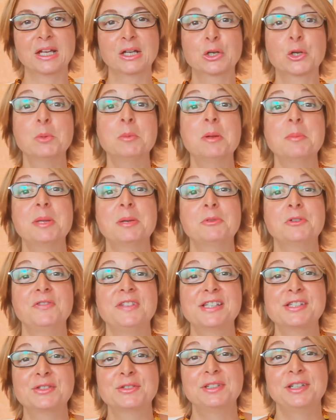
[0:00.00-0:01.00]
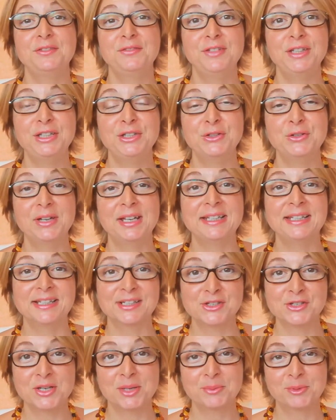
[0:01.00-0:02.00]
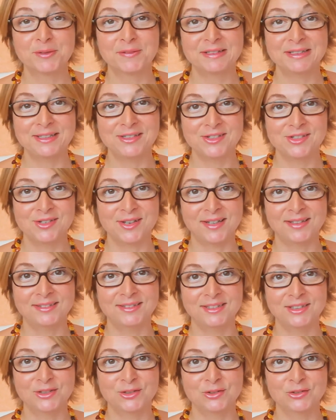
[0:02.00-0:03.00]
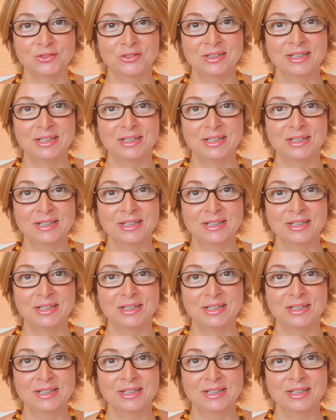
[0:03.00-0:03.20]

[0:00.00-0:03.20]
Come abbiamo visto nel video Energia prova di scettico,